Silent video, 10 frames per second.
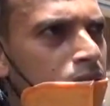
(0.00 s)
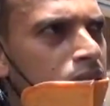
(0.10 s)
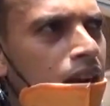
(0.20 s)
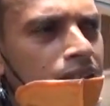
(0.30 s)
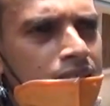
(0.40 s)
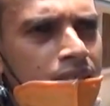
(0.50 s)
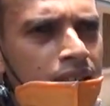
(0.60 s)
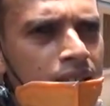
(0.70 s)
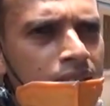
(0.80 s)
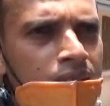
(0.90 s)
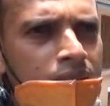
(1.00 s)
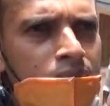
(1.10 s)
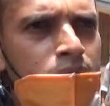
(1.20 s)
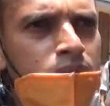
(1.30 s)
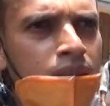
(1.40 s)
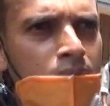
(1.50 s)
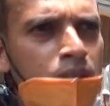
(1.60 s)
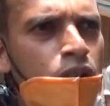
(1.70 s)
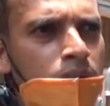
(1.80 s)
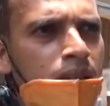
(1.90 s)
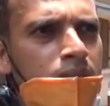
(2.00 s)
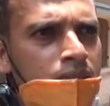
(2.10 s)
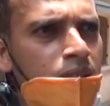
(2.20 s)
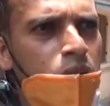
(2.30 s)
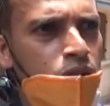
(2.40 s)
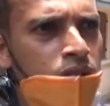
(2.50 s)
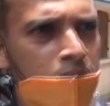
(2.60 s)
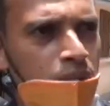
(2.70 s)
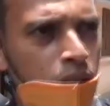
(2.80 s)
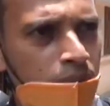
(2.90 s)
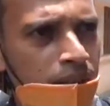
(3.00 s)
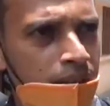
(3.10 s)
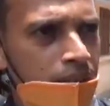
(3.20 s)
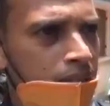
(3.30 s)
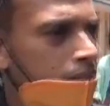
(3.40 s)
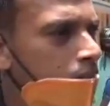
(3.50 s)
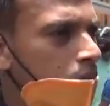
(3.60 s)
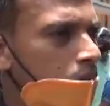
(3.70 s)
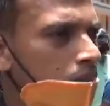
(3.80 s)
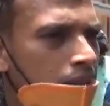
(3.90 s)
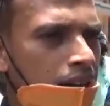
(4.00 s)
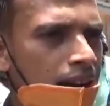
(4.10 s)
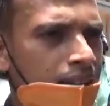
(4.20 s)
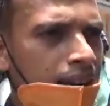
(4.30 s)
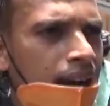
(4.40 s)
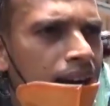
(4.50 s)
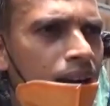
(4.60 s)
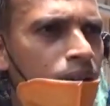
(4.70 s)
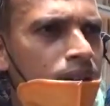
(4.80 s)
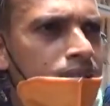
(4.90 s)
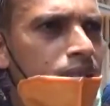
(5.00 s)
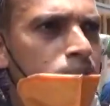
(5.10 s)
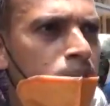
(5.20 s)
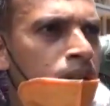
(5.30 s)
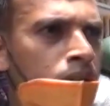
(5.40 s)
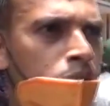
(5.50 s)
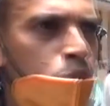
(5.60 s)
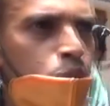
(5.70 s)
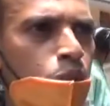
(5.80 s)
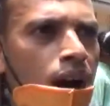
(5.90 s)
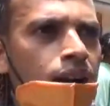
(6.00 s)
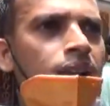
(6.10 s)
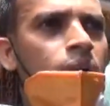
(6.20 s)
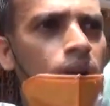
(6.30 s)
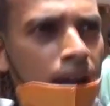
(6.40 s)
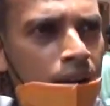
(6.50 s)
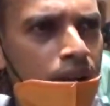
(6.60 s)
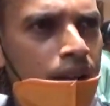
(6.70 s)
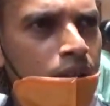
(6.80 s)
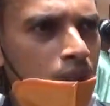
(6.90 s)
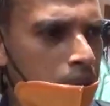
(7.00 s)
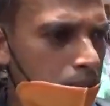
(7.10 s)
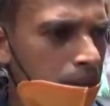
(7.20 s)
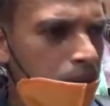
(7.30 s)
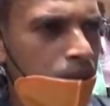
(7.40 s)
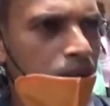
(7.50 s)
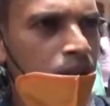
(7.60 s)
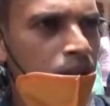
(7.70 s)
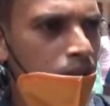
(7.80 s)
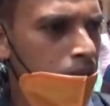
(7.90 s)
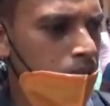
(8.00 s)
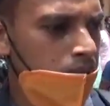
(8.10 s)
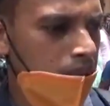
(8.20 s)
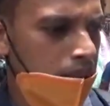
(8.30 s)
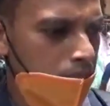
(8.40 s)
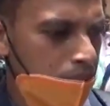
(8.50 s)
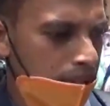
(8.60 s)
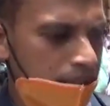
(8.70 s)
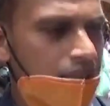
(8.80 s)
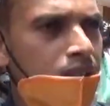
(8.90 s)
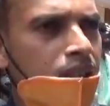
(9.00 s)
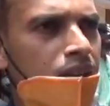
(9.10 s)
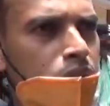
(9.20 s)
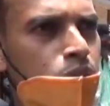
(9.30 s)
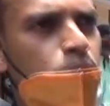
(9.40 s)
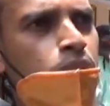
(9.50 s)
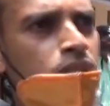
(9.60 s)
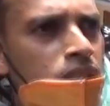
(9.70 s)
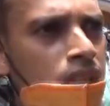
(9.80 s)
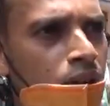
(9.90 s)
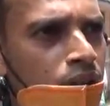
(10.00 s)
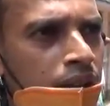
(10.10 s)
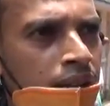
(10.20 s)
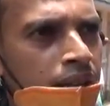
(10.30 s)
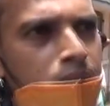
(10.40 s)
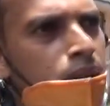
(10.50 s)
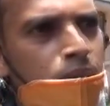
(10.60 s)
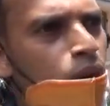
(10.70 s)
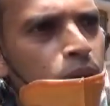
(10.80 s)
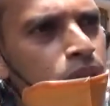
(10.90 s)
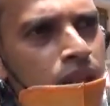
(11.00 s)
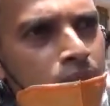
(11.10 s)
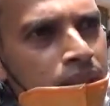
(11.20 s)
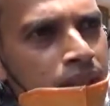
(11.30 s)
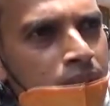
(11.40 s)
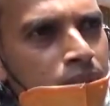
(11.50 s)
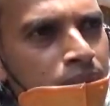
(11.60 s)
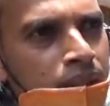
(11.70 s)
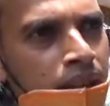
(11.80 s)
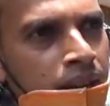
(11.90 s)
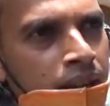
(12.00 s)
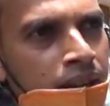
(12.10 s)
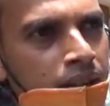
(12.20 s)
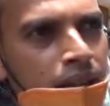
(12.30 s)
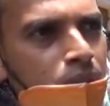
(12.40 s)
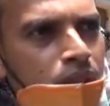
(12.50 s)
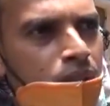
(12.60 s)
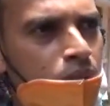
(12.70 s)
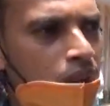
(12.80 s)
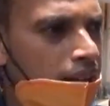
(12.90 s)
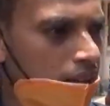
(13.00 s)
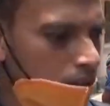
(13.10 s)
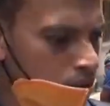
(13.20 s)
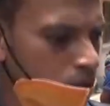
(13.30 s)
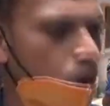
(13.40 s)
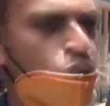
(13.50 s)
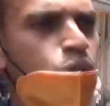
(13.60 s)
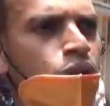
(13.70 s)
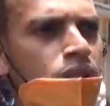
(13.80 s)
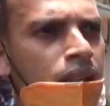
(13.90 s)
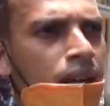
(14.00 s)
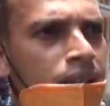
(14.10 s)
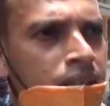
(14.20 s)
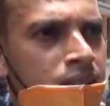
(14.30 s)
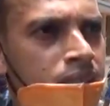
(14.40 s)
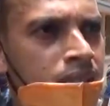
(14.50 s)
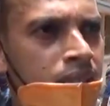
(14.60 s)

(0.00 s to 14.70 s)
সাত হাজার সামথিং হবে সাত হাজার নয়শো সামথিং হবে কিন্তু কাটা কাটাটা হয়েছে দুইশো আটান্ন টাকা করে কিন্তু আমরা বেতন যেটা পেয়েছি এটা দুইশো বত্রিশ টাকা করে কীভাবে হলো বুঝলাম না তাদের ব্যাপারটা এটার মধ্যে কোনো একটা অসঙ্গতি দেখা দিয়েছে